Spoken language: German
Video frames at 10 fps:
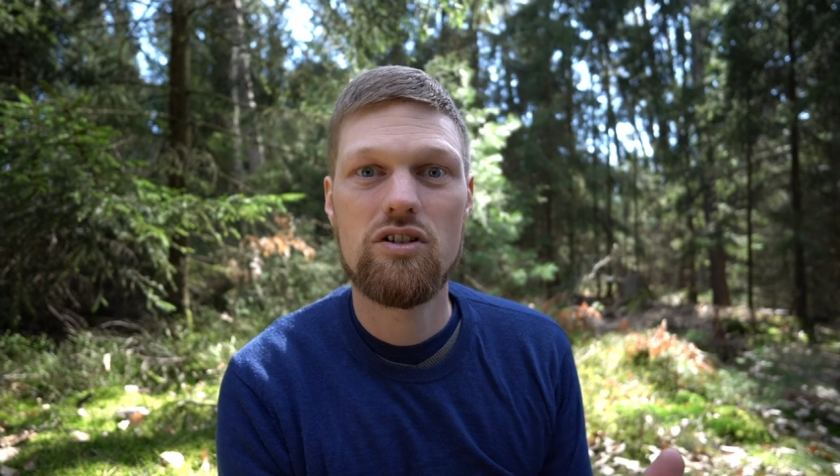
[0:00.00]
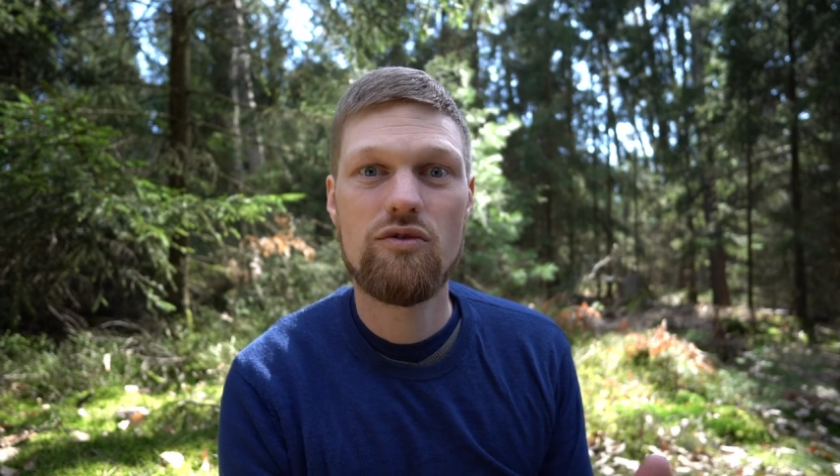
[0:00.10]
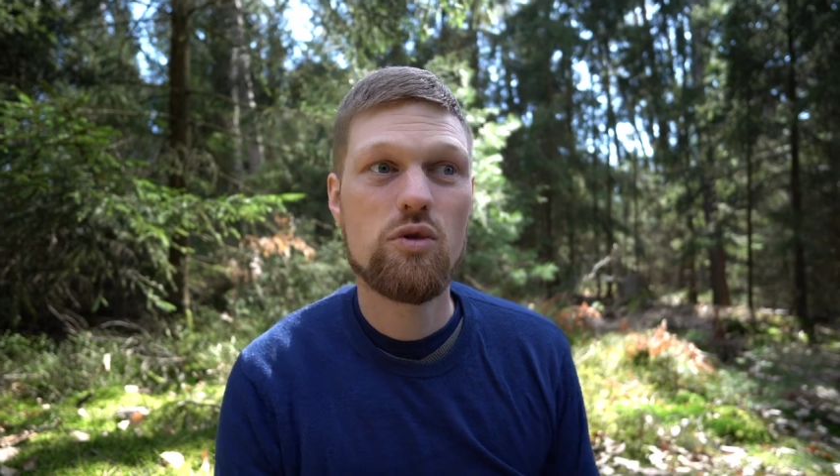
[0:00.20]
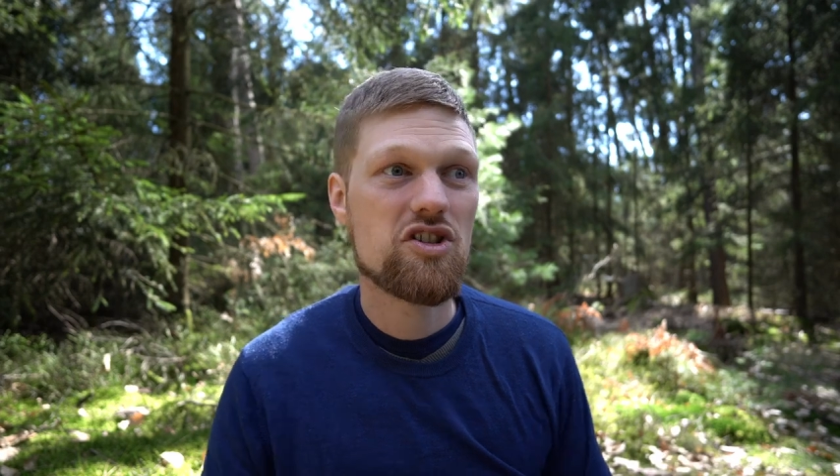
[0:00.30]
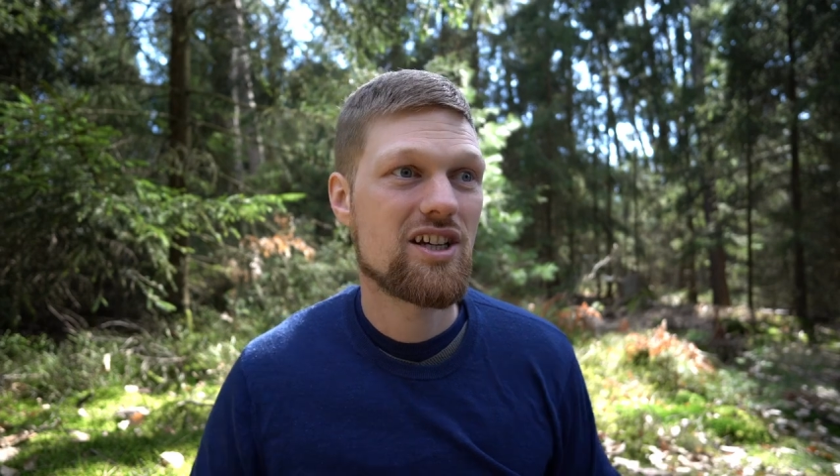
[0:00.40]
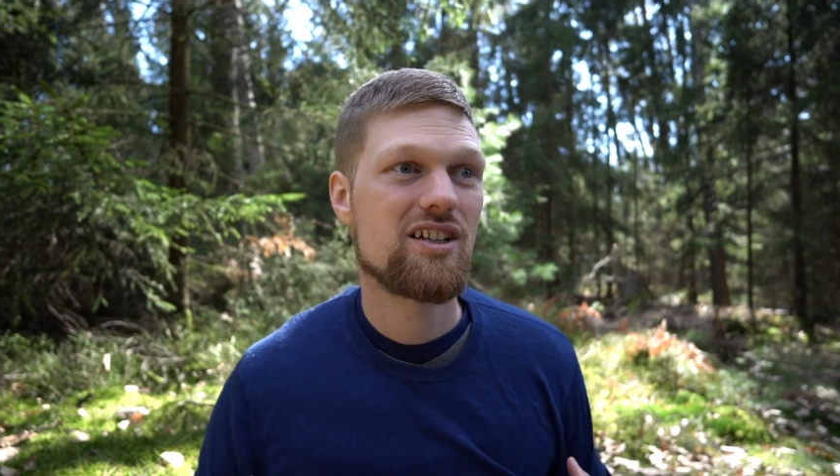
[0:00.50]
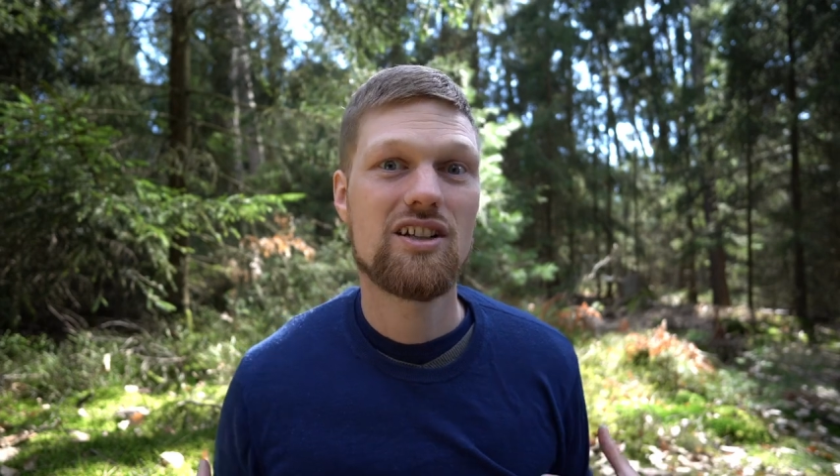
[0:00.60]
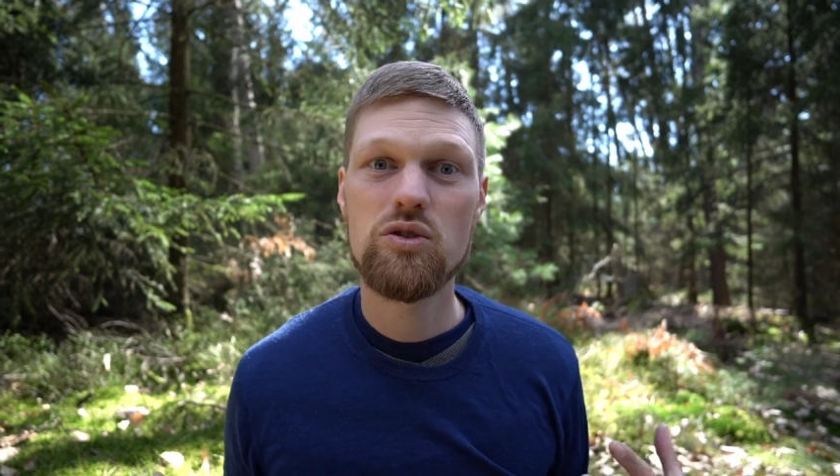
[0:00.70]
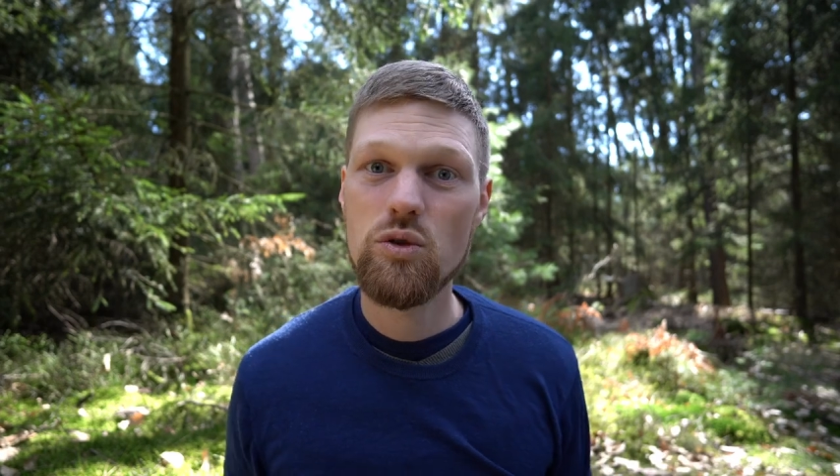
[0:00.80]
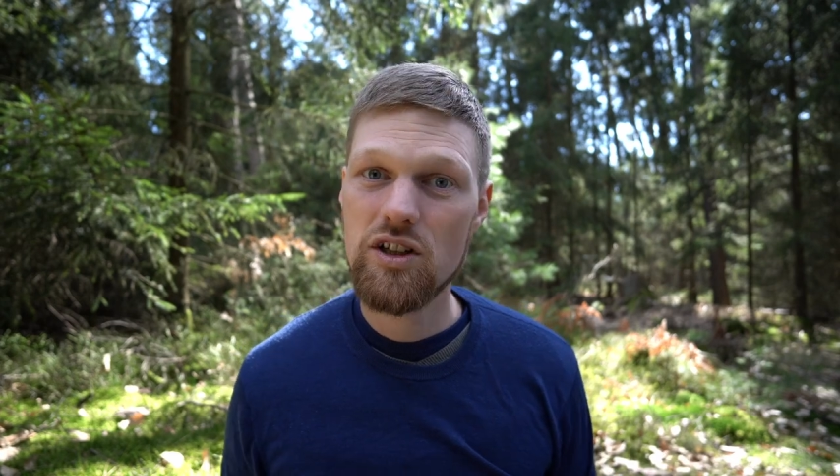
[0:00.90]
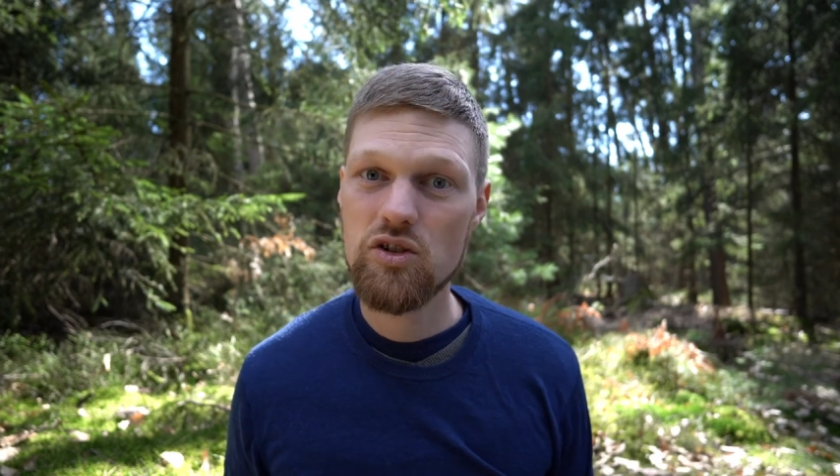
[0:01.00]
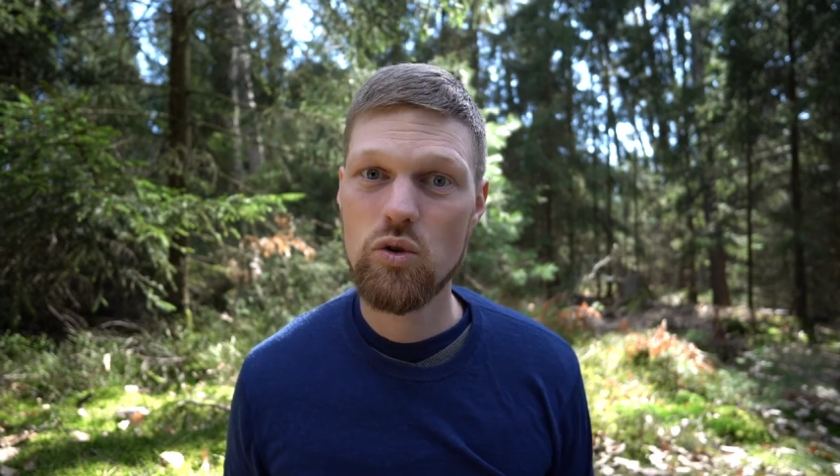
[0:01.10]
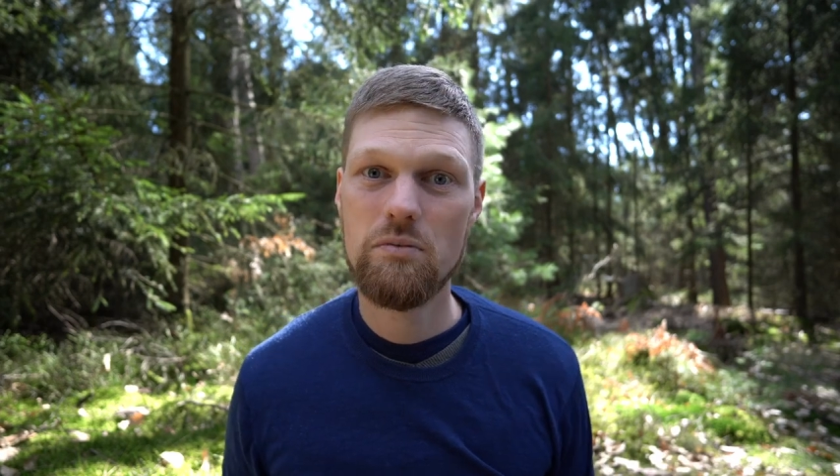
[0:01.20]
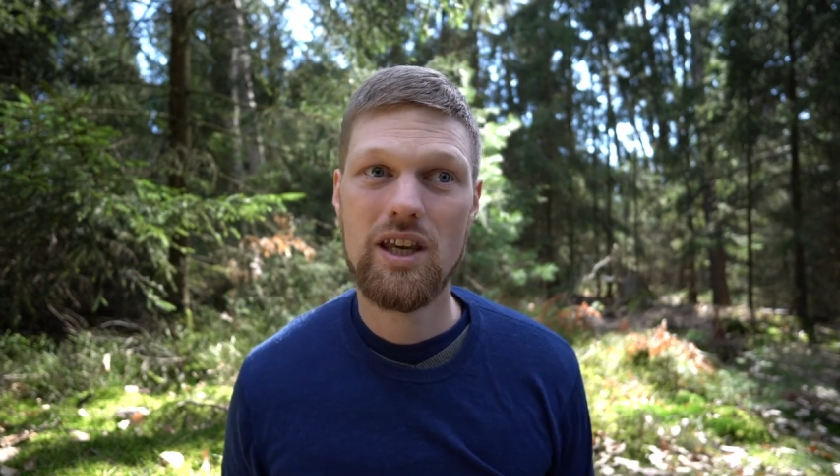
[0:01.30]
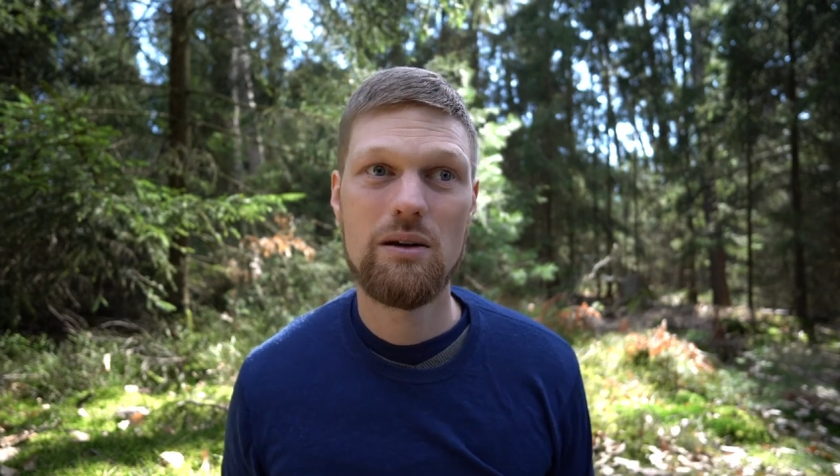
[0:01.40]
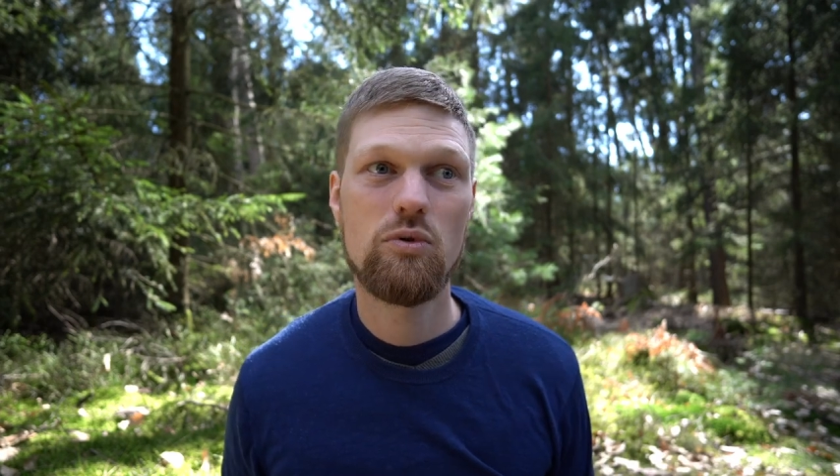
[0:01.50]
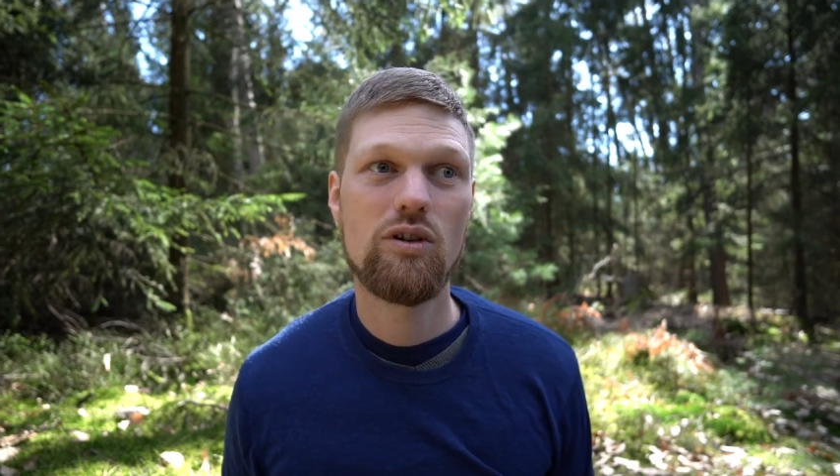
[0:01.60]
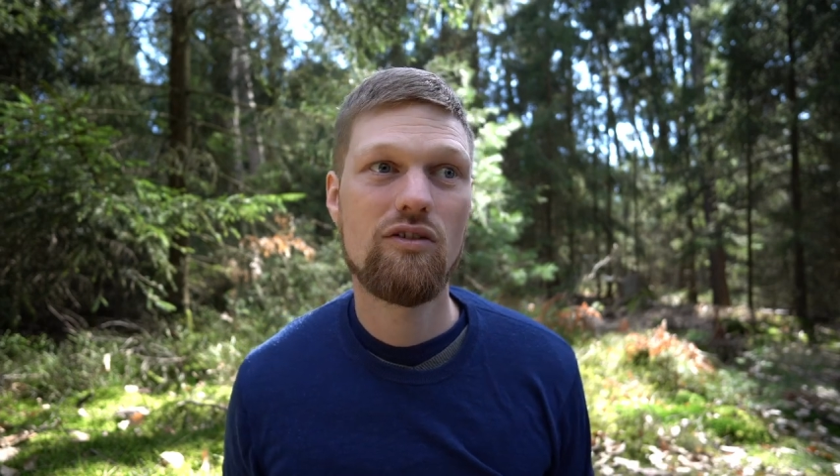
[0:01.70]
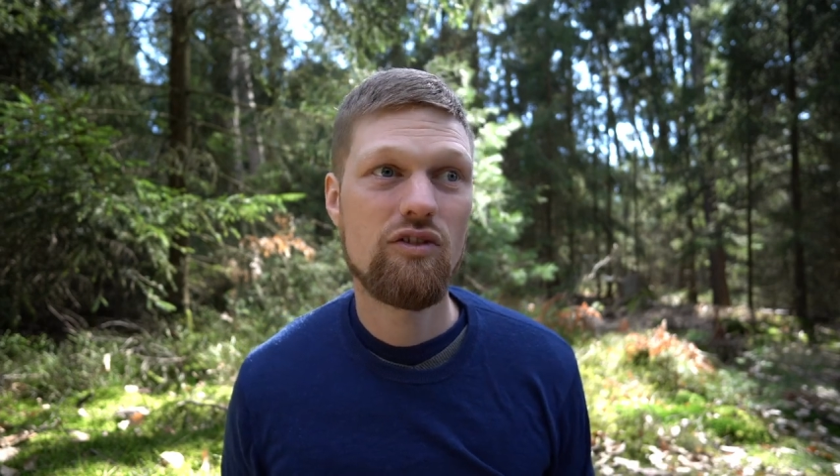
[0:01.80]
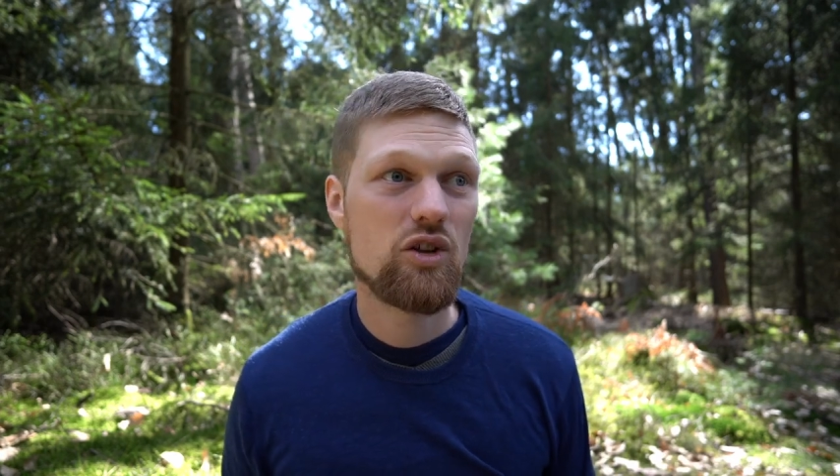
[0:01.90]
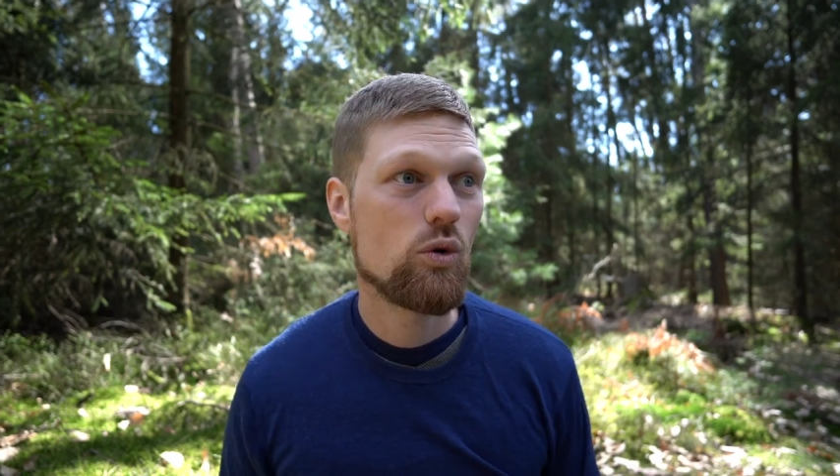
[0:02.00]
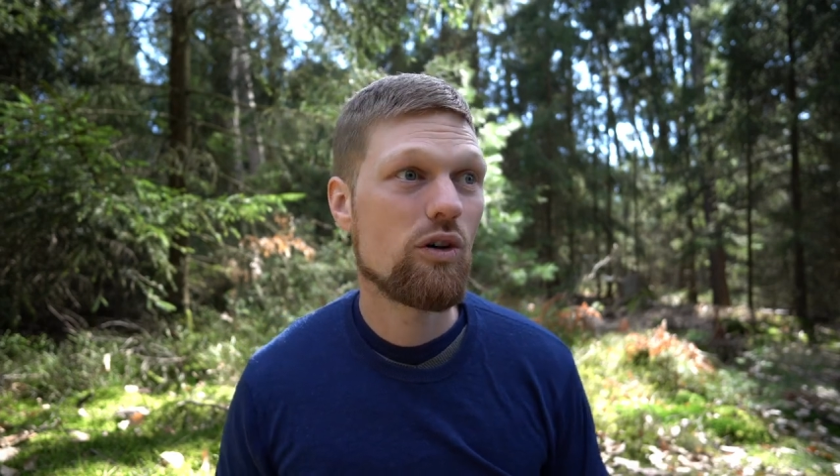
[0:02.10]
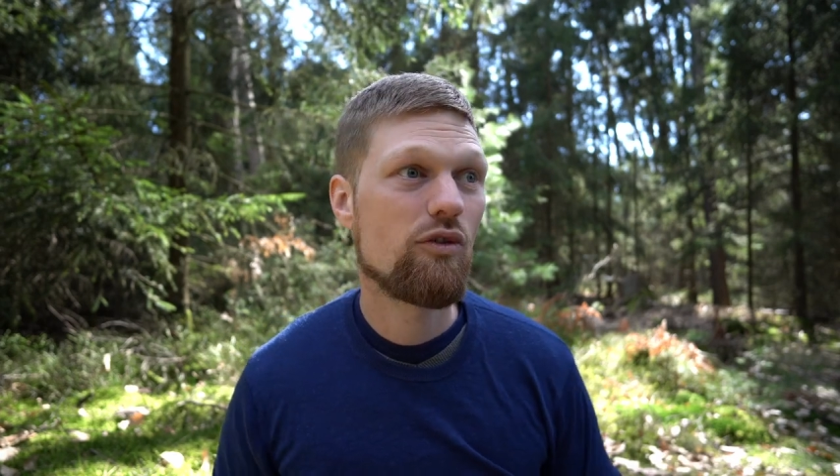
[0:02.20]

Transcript: Wo ist deine natürliche Umgebung, wie du,